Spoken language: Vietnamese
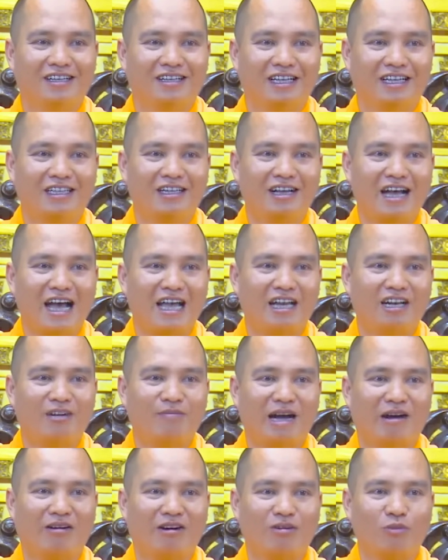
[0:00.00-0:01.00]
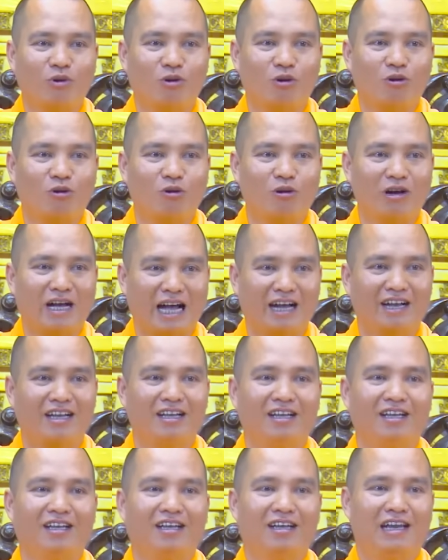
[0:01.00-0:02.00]
Thằng thứ hai nó bảo bố cố gắng
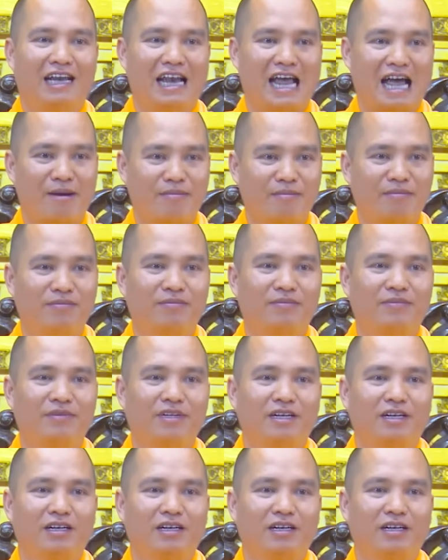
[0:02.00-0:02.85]
làm